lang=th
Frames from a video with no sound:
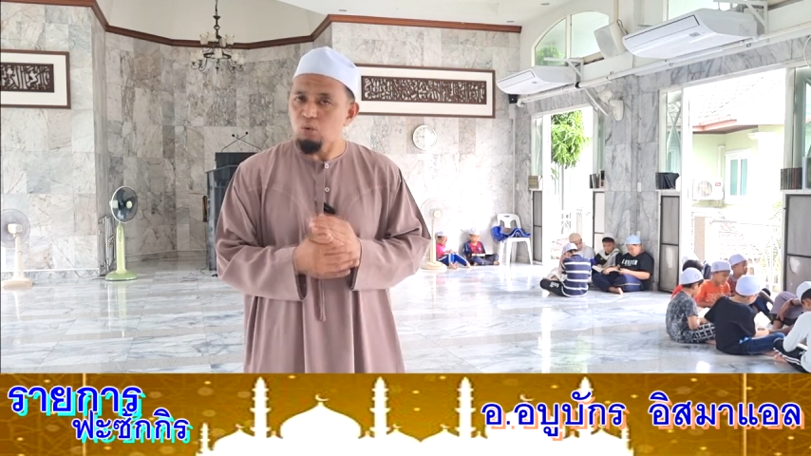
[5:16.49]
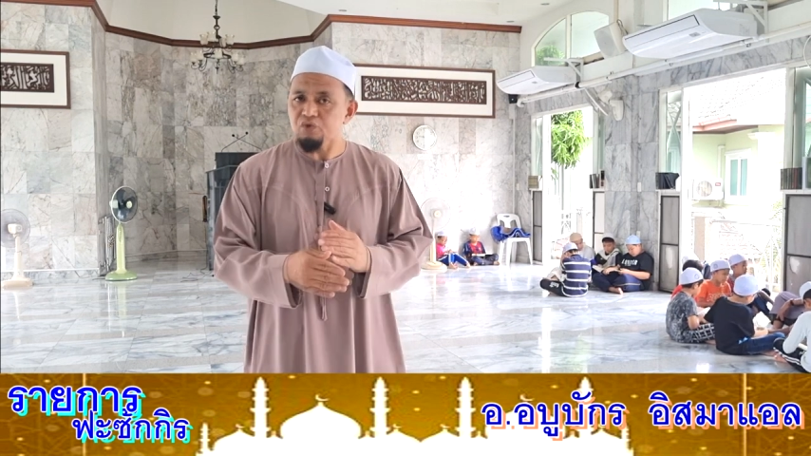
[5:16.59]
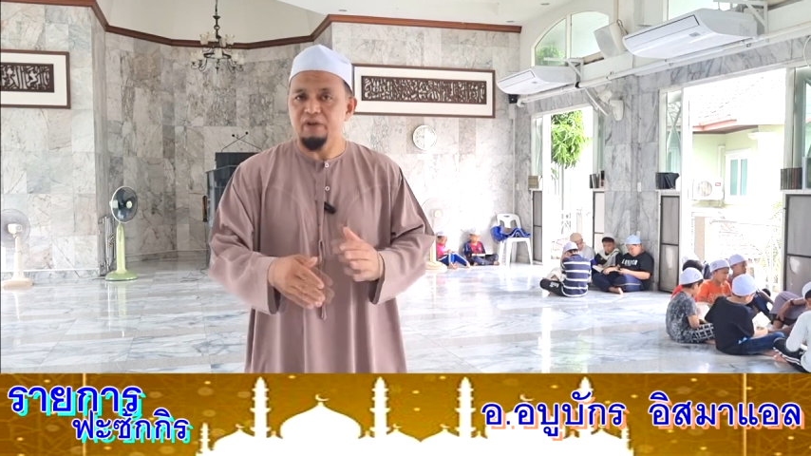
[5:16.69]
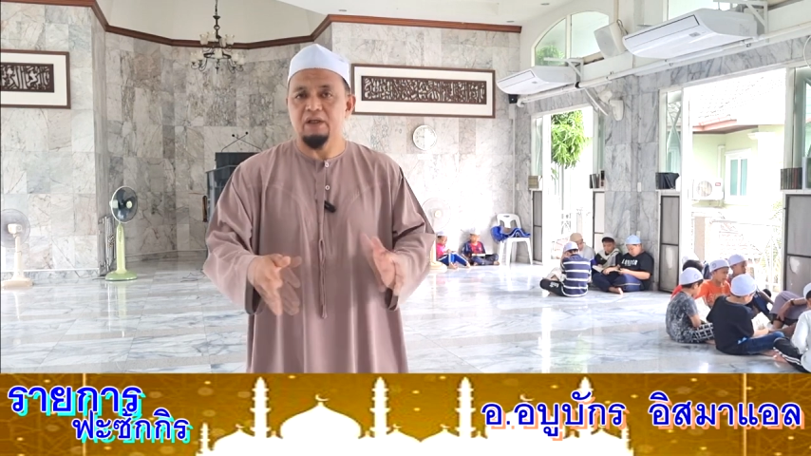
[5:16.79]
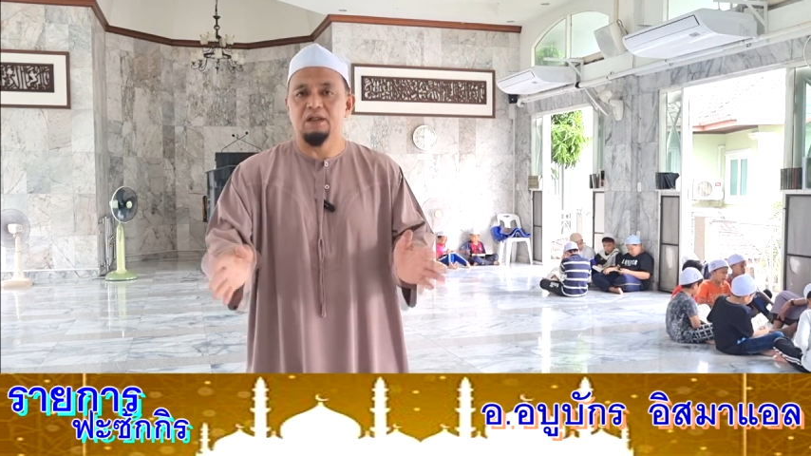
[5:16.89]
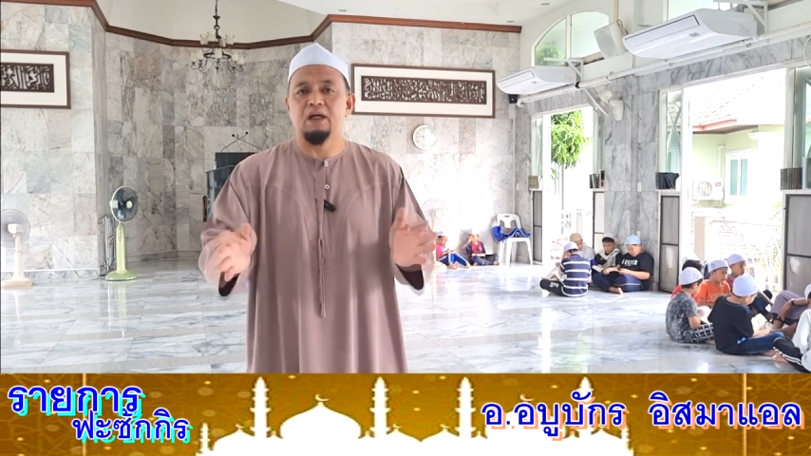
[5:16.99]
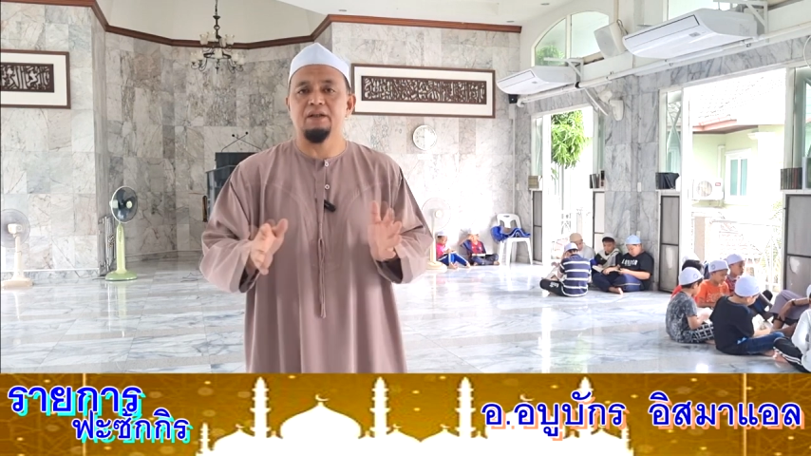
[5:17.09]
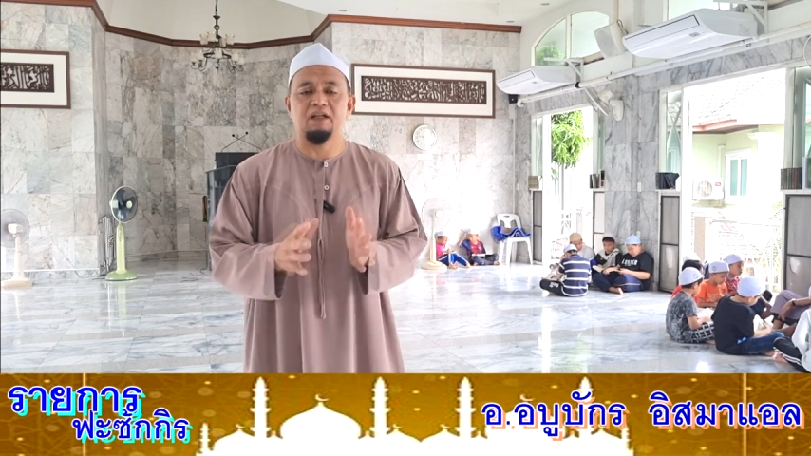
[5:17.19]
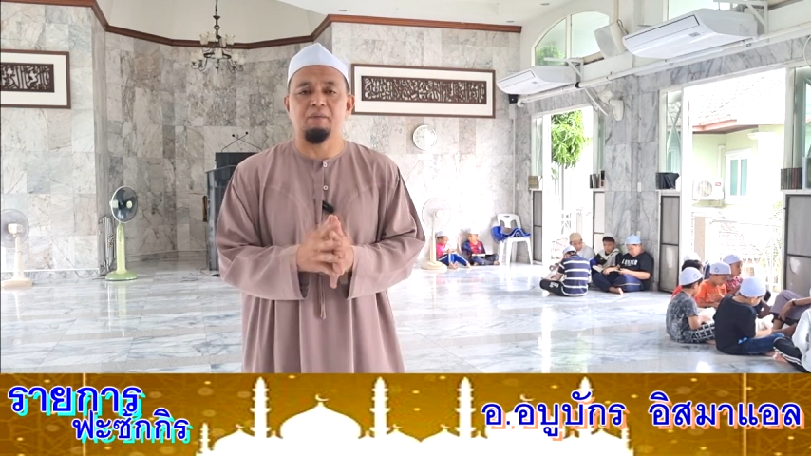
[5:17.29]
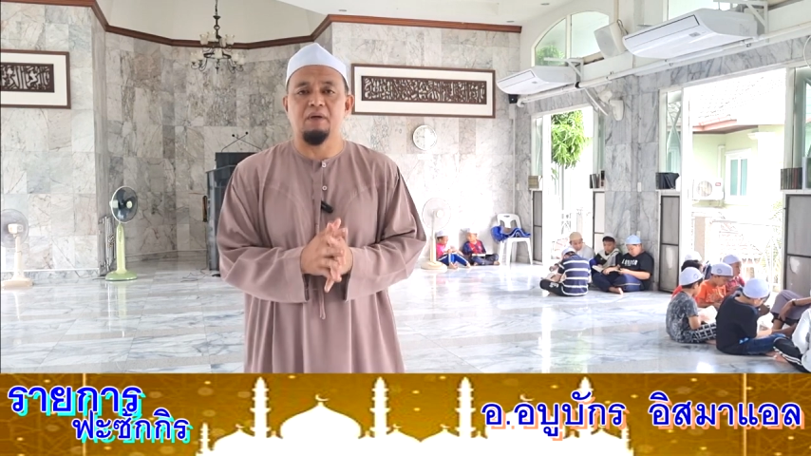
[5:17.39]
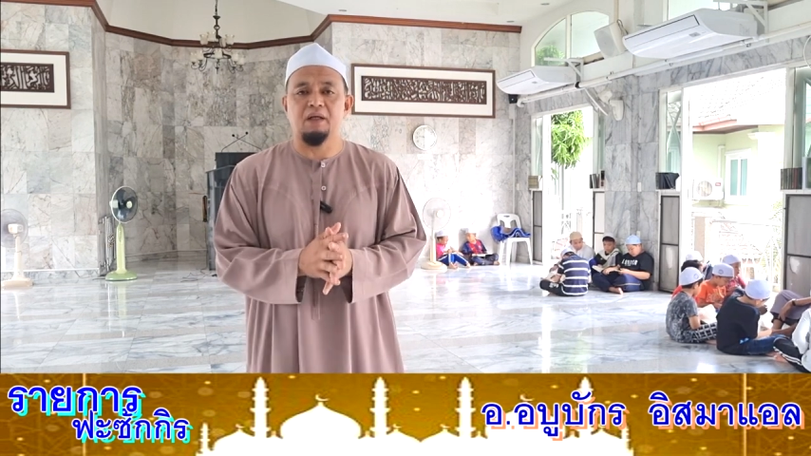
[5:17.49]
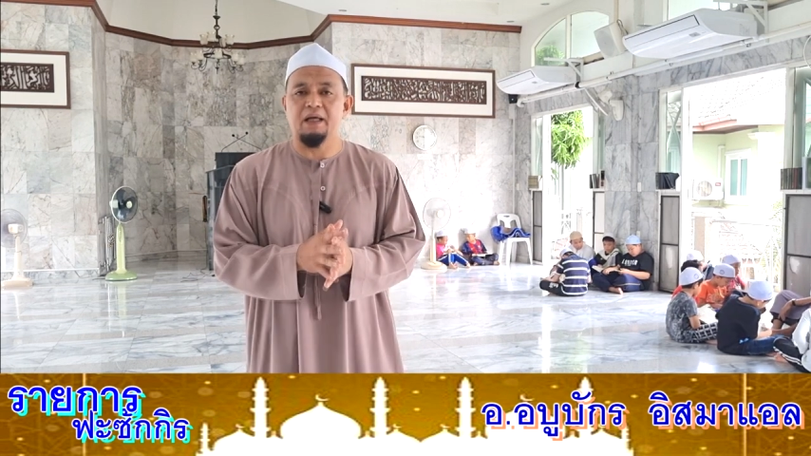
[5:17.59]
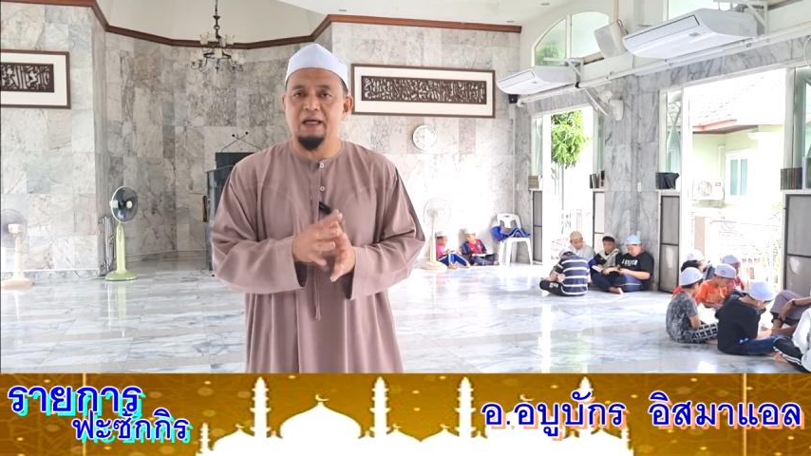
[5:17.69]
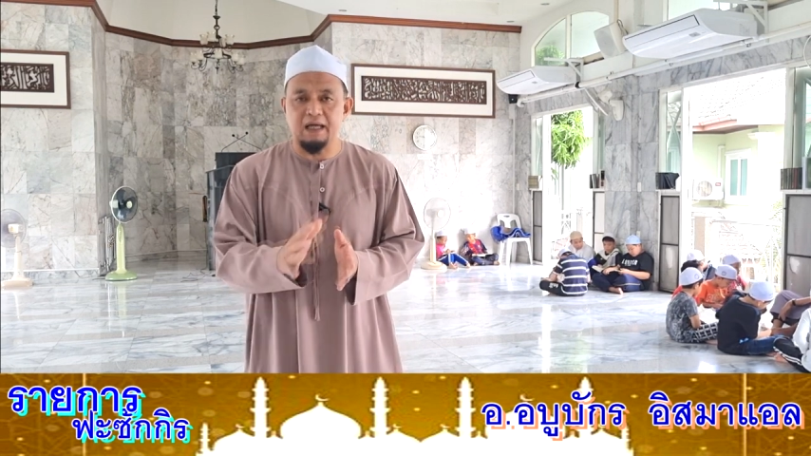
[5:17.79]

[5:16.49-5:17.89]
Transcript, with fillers: ทุกสิ่งเลยที่นบีได้